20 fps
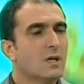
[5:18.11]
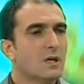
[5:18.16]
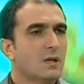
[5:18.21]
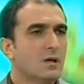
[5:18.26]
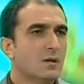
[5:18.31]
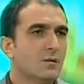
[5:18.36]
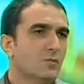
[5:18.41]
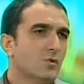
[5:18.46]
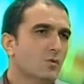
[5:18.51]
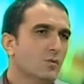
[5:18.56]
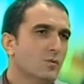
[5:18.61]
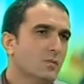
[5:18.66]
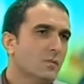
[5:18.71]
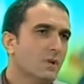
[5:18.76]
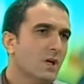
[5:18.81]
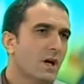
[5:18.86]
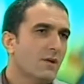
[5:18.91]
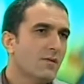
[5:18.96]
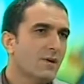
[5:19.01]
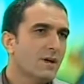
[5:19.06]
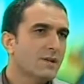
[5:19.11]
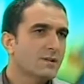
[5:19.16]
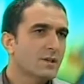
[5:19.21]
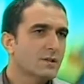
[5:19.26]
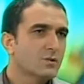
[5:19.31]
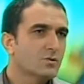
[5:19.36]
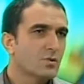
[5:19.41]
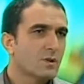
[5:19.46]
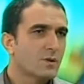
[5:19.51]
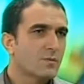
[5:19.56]
E, bu bir
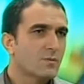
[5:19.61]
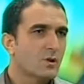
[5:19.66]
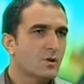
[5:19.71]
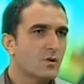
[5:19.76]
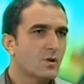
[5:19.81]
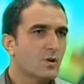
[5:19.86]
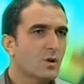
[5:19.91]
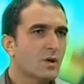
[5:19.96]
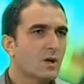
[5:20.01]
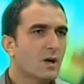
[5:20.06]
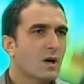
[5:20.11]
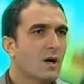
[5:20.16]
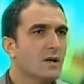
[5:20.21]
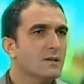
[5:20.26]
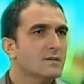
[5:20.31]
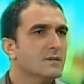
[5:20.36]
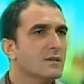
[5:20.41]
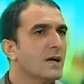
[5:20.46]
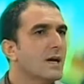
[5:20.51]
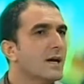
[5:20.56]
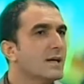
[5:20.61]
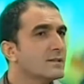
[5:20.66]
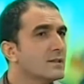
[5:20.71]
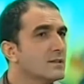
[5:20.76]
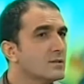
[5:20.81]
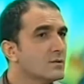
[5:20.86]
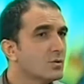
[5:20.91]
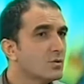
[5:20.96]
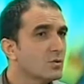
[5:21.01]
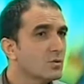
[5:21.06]
avantaj olabiliyor. Hasta
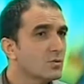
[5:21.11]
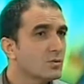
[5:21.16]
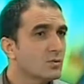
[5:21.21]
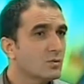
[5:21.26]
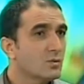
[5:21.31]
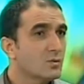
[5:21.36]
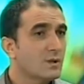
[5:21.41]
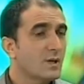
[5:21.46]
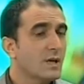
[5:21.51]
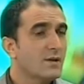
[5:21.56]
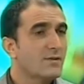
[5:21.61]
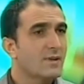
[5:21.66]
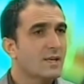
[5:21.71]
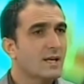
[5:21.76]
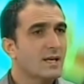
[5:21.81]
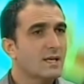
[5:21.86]
ertesi gün evine